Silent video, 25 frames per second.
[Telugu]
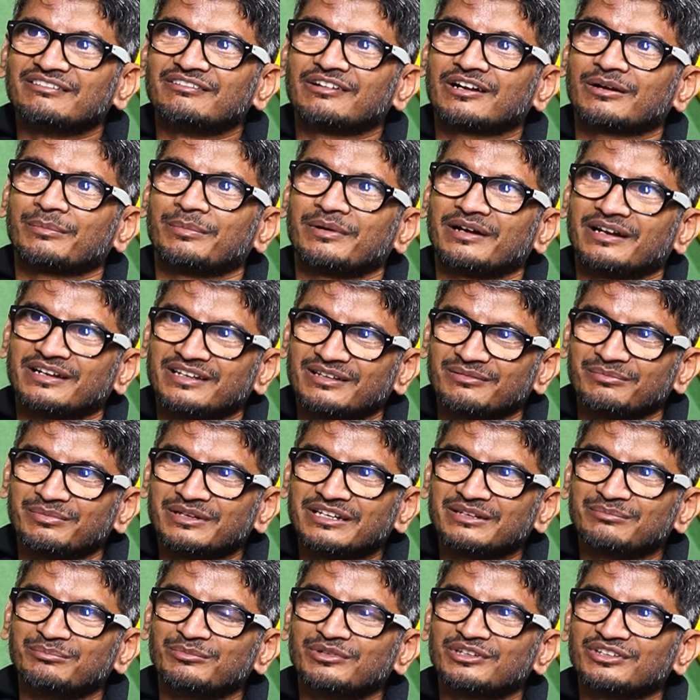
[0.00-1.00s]
ఒక పాటకి
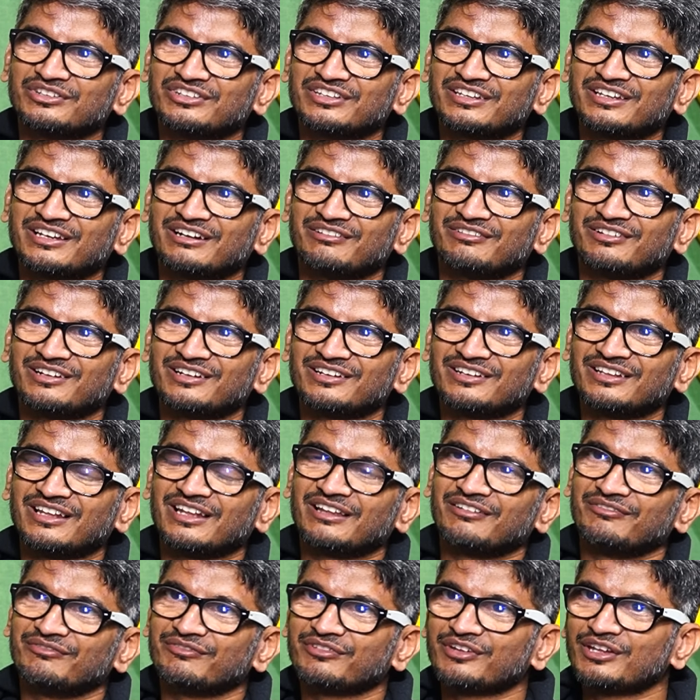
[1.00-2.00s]
బిగ్ మ్యూజిక్ అవార్డు
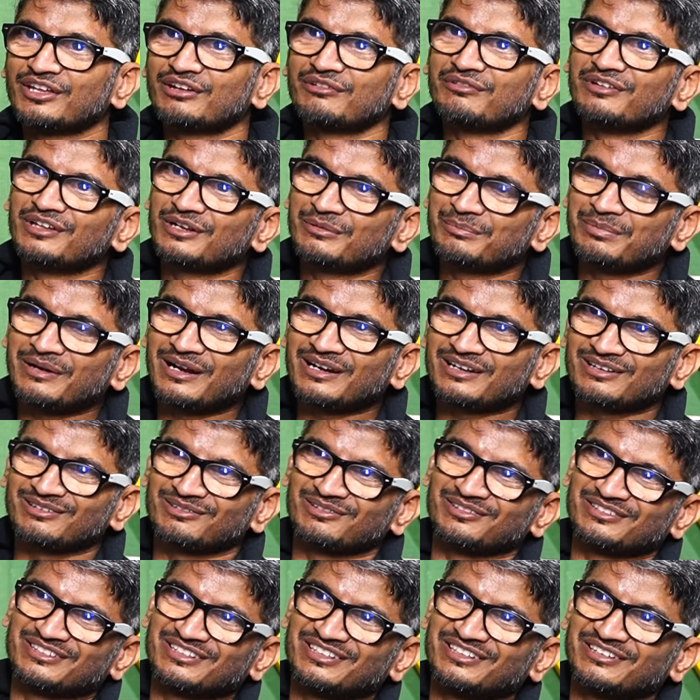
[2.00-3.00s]
అలా వేరు వేరు
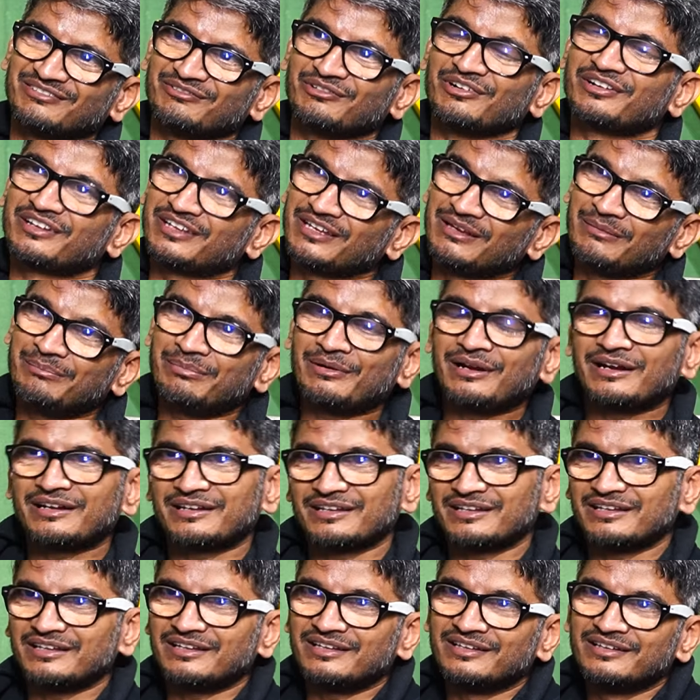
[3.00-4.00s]
పాటలకు వచ్చినాయి ఒకే
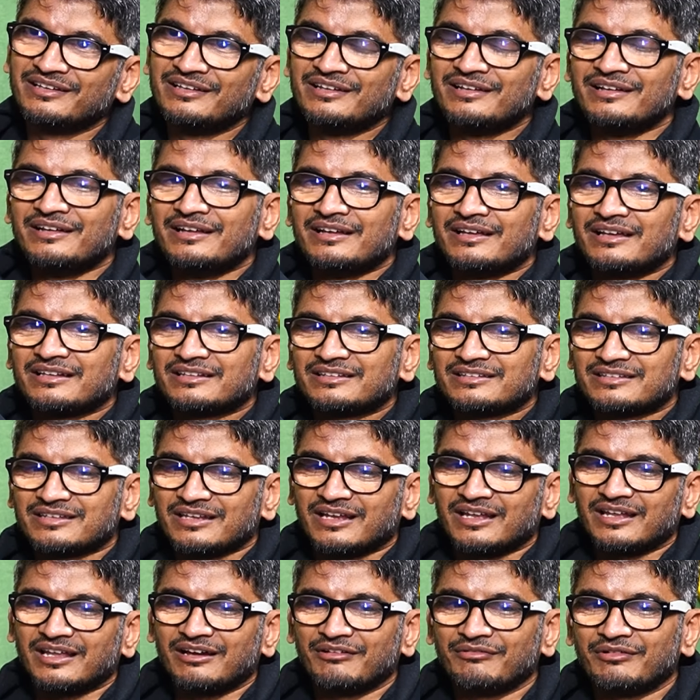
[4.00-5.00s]
పాటకి
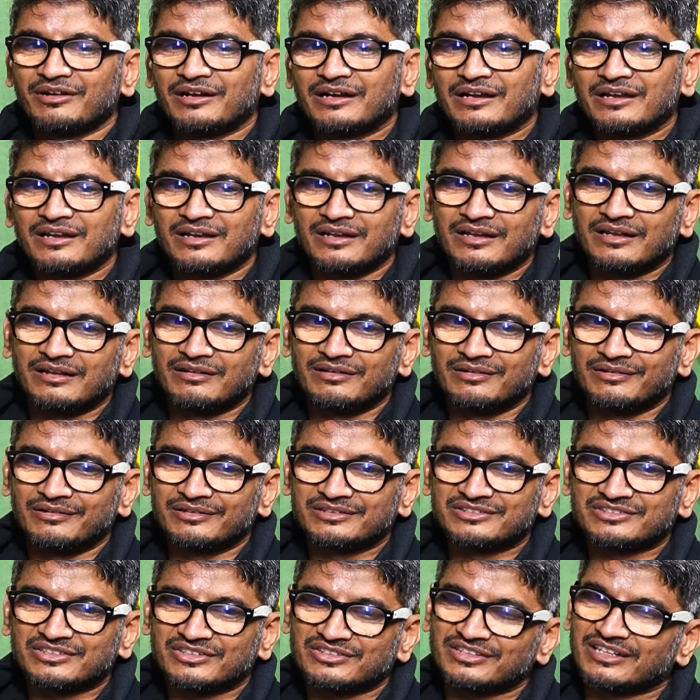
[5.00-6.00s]
చాలా అవార్డులు
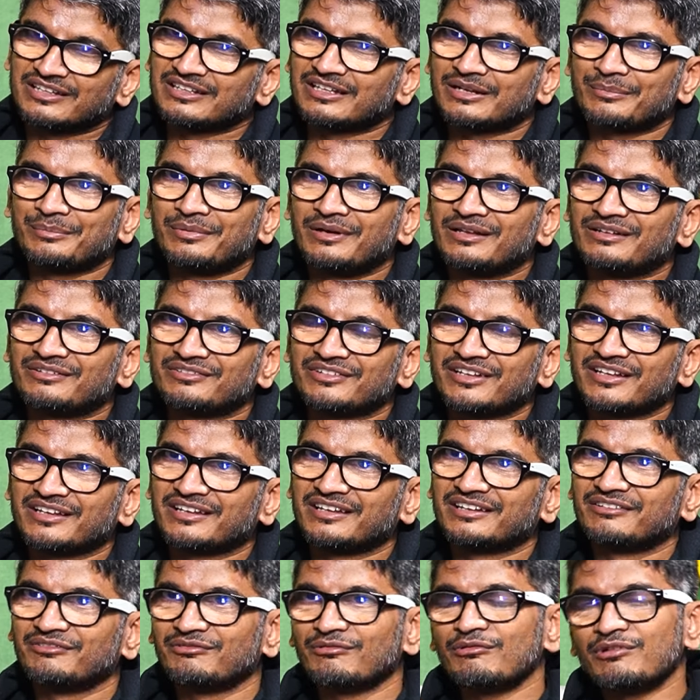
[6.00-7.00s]
వచ్చే సందర్భాలు ఉంటాయి
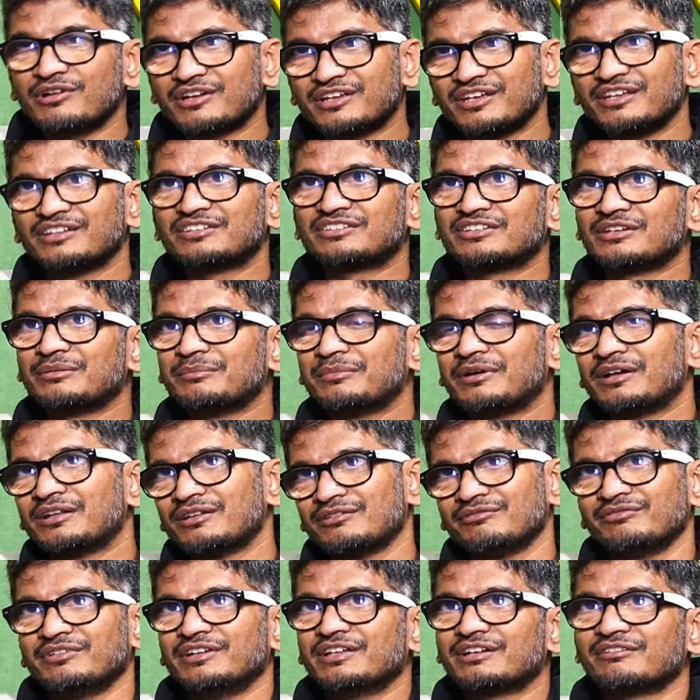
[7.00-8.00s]
కానీ ఒకే
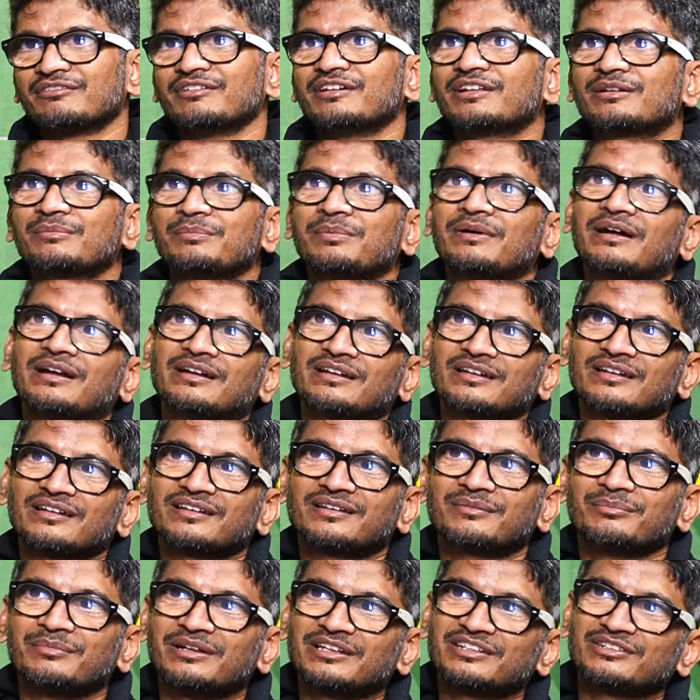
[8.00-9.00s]
సినిమాలో వేరు వేరు
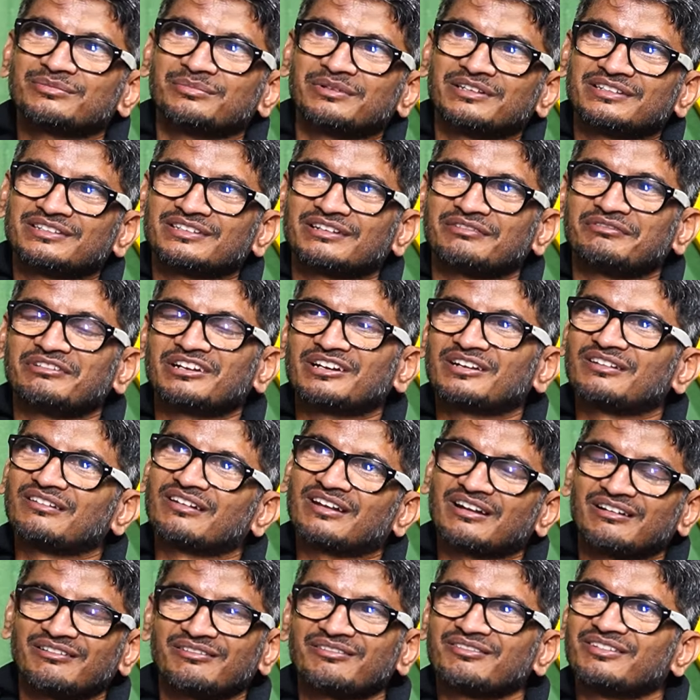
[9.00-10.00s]
పాటలకి మంచి మంచి అవార్డులు
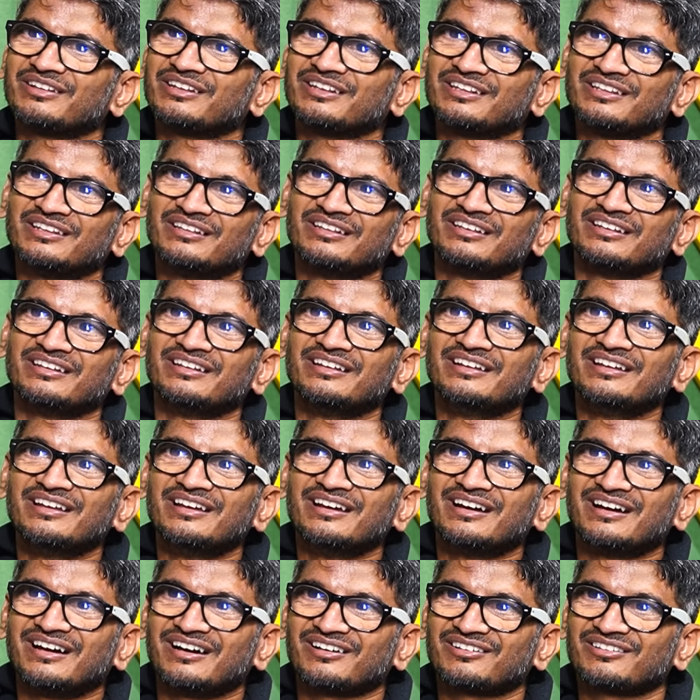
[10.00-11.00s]
రావడం అనేది
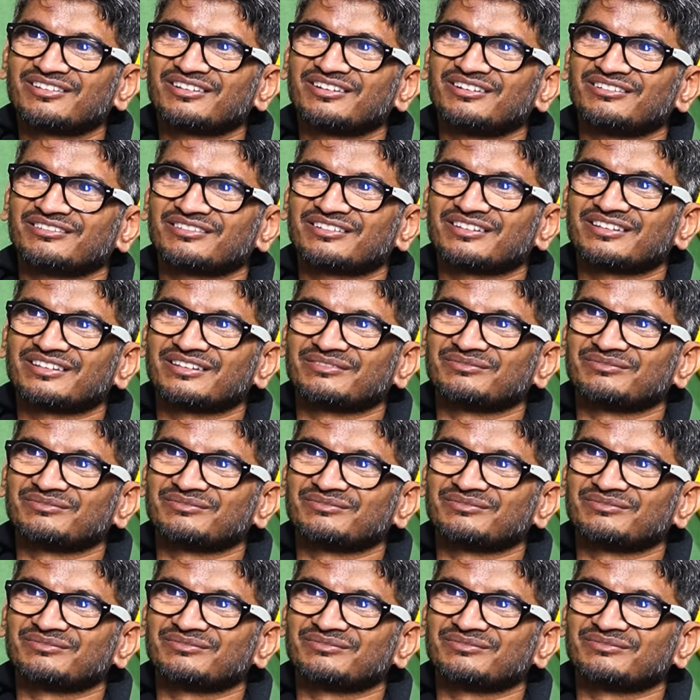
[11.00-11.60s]
అరుదుగా ఉంటుంది